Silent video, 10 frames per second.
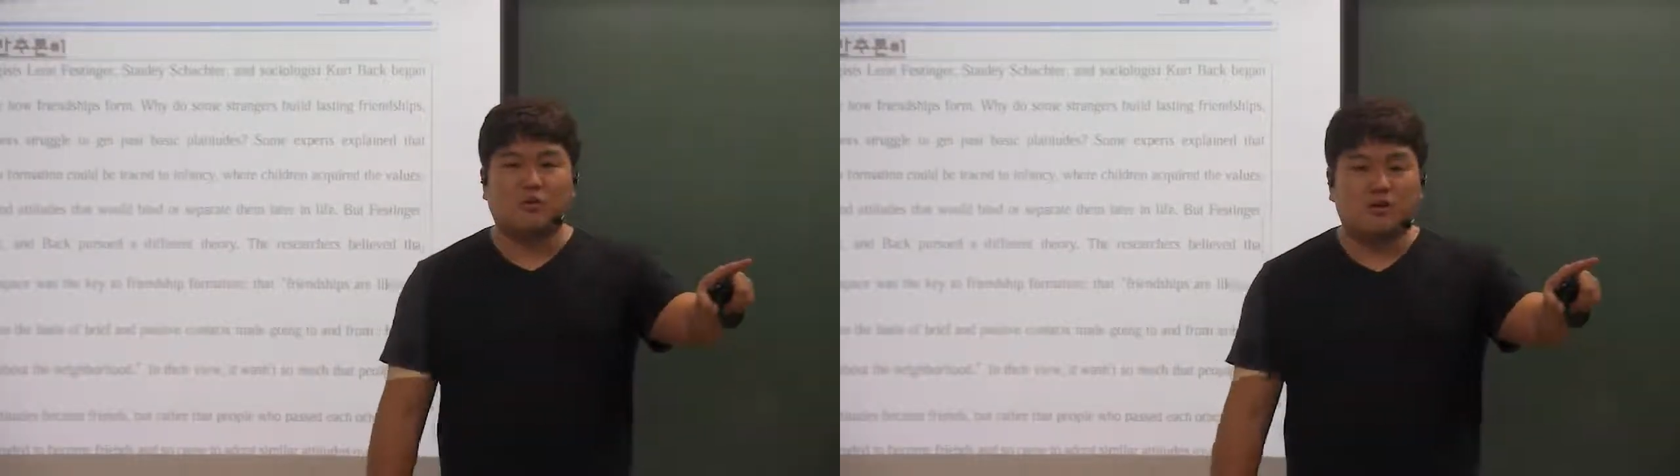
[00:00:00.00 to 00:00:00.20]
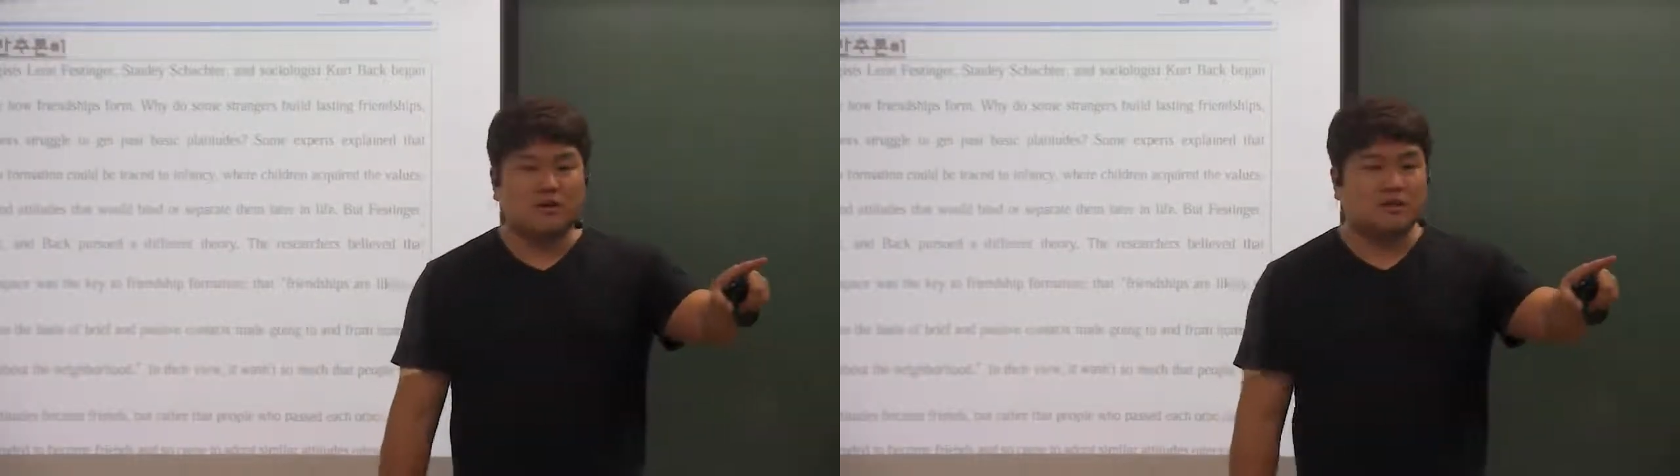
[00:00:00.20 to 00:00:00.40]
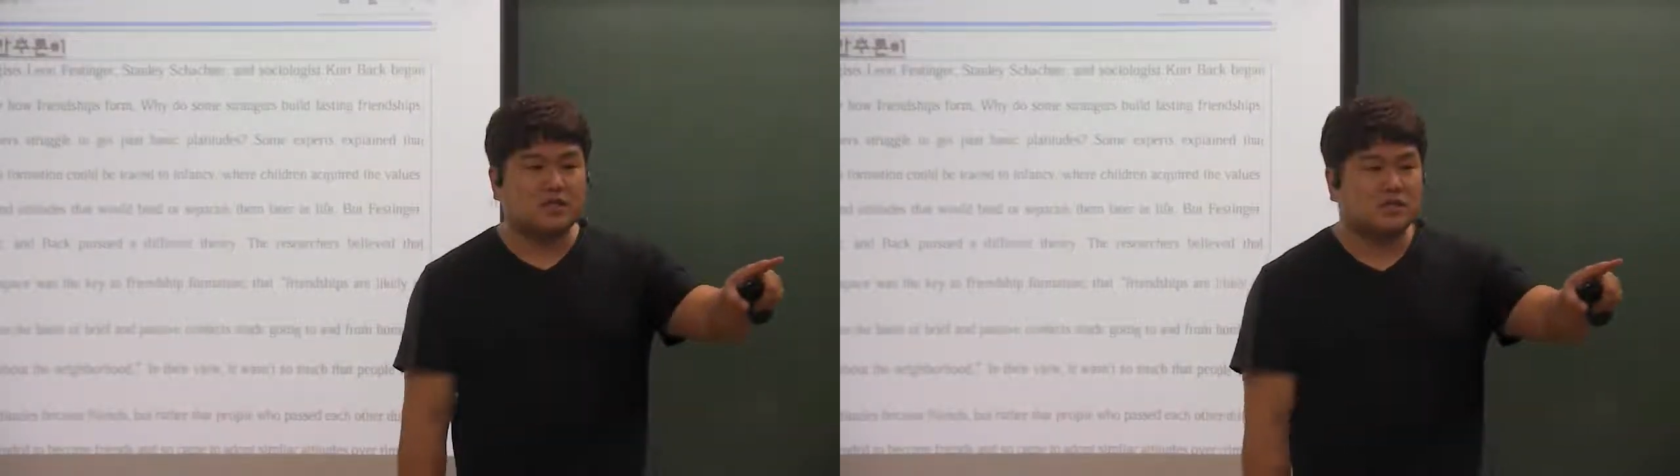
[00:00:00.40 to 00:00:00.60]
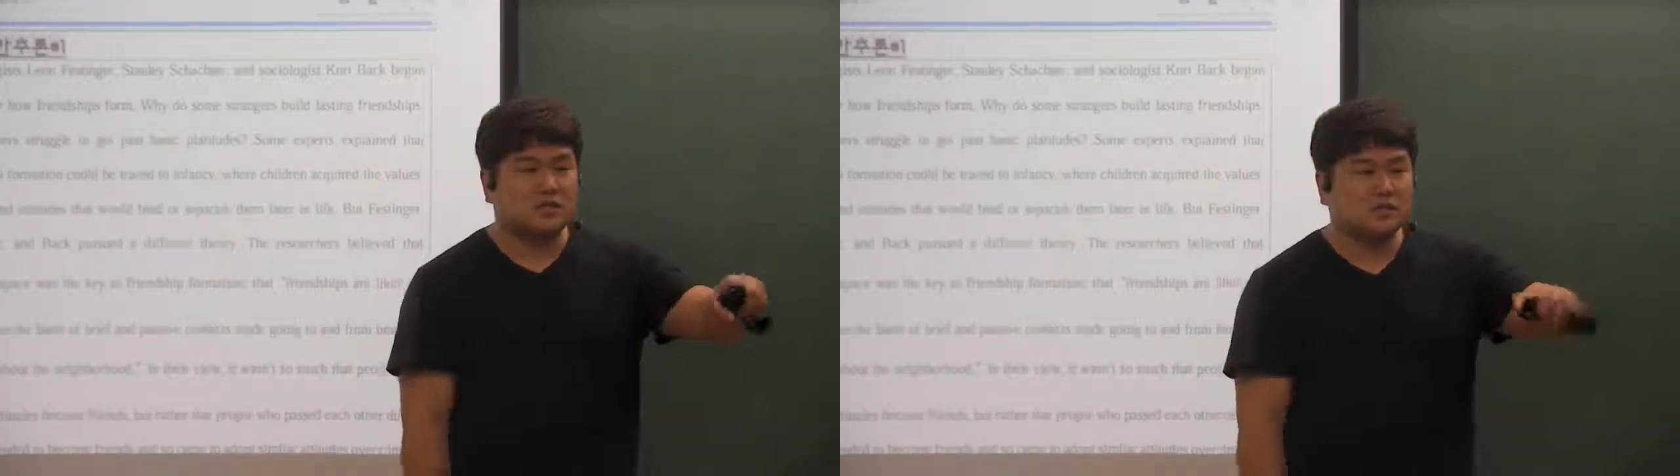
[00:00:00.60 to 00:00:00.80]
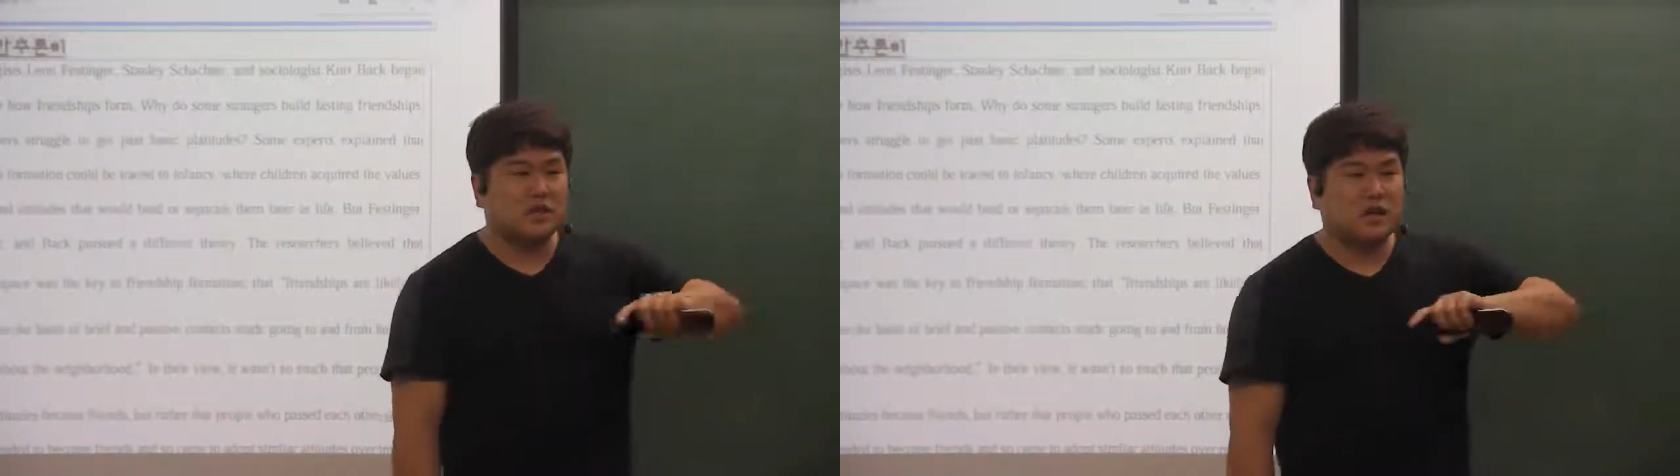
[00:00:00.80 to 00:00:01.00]
그
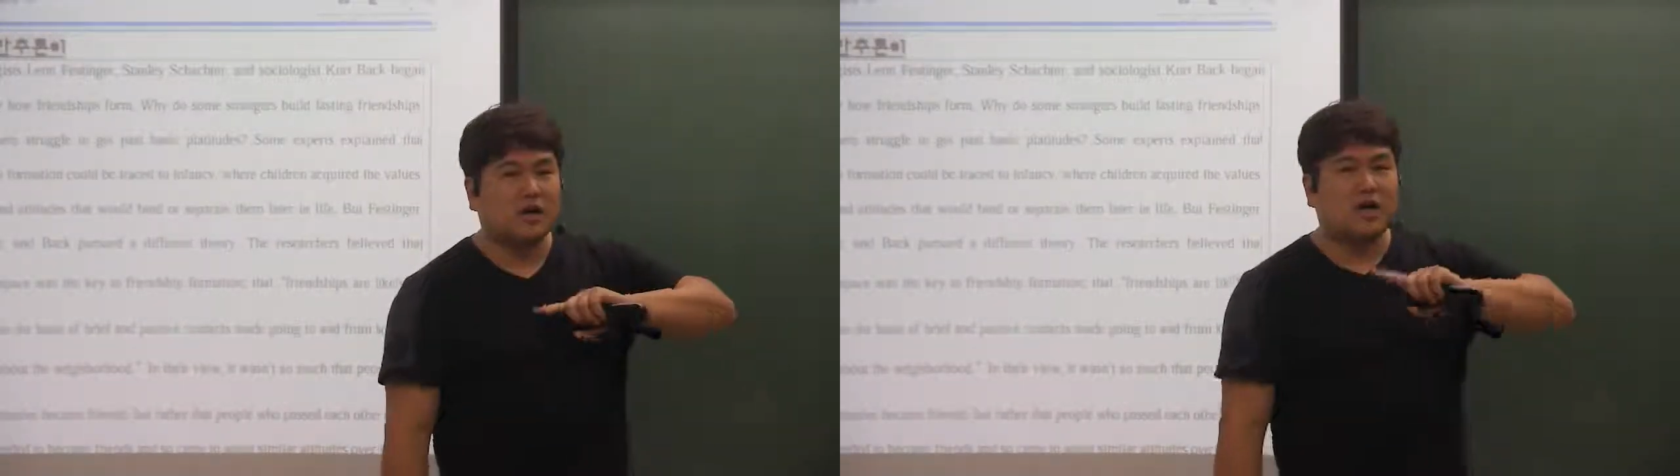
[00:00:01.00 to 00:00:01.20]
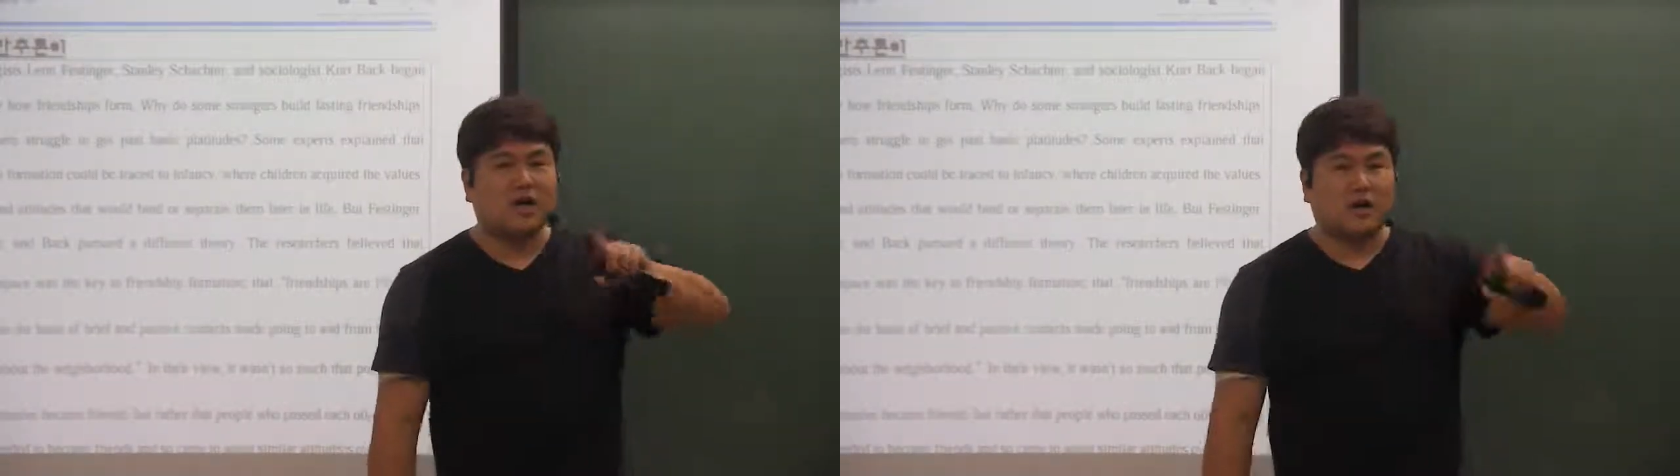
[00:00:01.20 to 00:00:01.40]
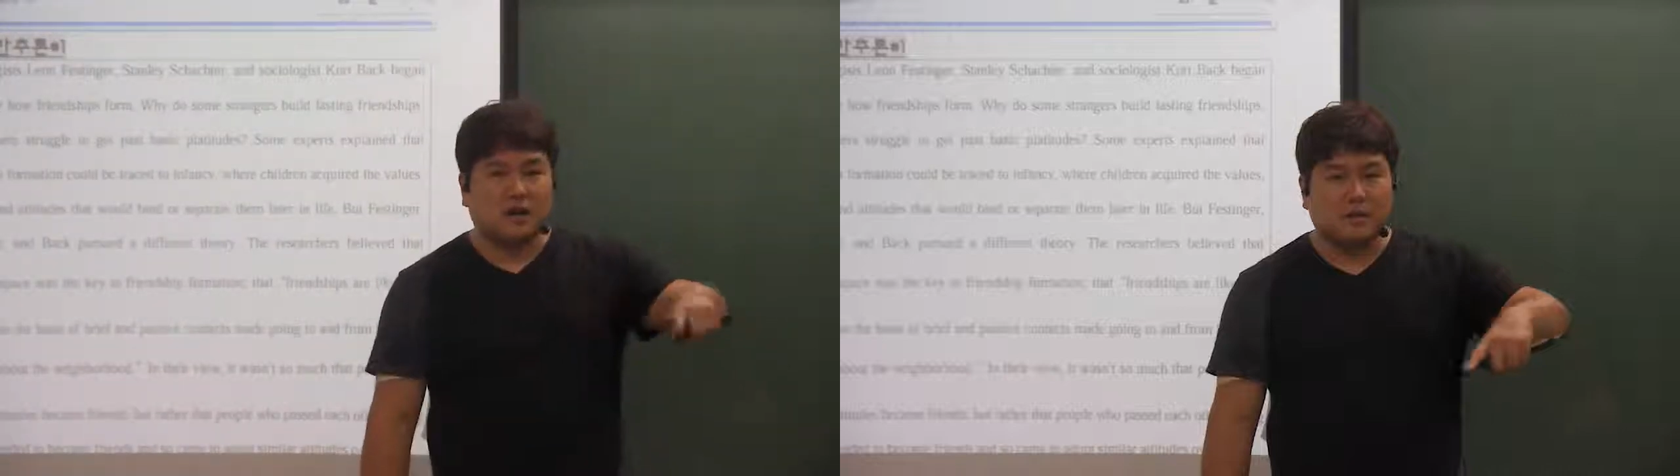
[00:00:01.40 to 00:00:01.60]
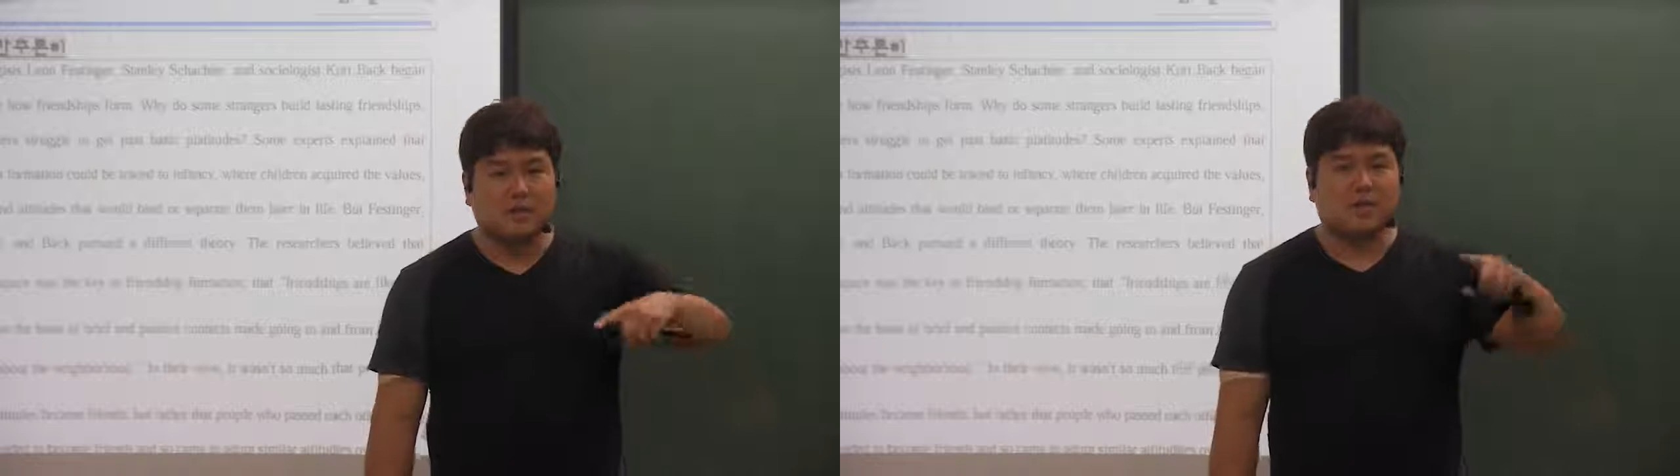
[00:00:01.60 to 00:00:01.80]
친구와 가깝게